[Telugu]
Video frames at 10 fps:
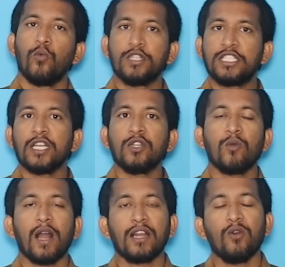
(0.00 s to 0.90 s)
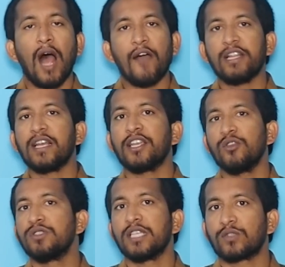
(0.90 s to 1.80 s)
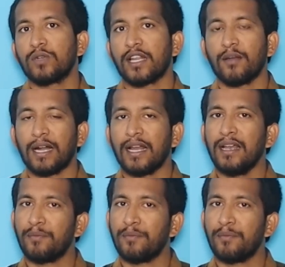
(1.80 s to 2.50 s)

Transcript: వచ్చినందుకు వాళ్ళని ఆ విధంగా యూజ్ చేసుకోలేదనమాట